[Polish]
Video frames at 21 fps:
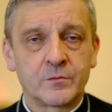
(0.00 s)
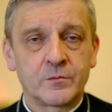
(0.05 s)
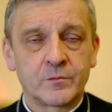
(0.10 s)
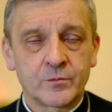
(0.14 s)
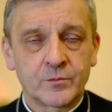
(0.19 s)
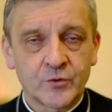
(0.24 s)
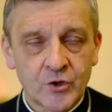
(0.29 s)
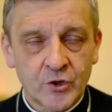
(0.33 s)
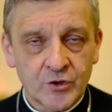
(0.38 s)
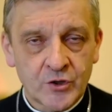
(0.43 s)

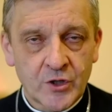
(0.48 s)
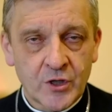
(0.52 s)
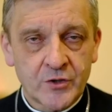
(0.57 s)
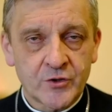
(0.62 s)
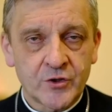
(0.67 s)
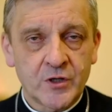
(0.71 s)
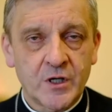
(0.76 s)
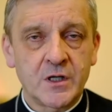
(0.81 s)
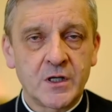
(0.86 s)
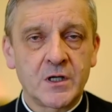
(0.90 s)

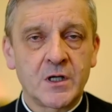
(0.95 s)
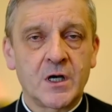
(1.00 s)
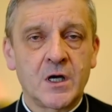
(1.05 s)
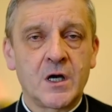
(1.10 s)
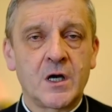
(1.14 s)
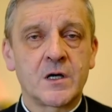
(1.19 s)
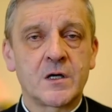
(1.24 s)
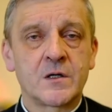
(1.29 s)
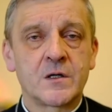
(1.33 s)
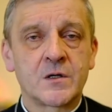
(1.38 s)
przyrzeczenia,
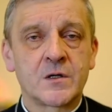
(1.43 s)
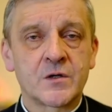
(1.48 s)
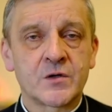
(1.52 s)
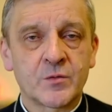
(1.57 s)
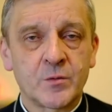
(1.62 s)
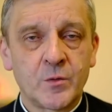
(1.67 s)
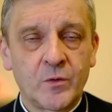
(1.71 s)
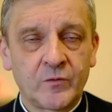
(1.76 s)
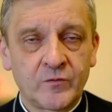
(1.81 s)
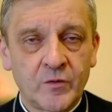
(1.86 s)

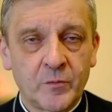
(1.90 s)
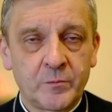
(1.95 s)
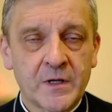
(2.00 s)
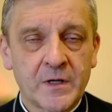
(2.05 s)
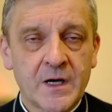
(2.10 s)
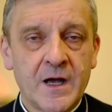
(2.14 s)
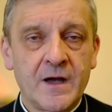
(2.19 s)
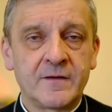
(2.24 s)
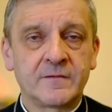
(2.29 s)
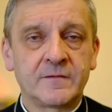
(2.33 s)
słowo
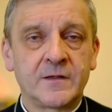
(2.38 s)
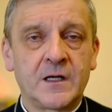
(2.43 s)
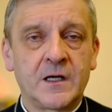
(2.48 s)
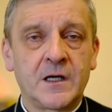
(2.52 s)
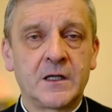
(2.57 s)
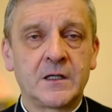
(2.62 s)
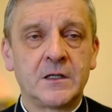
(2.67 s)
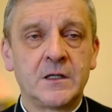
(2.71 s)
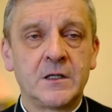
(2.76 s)
prawa,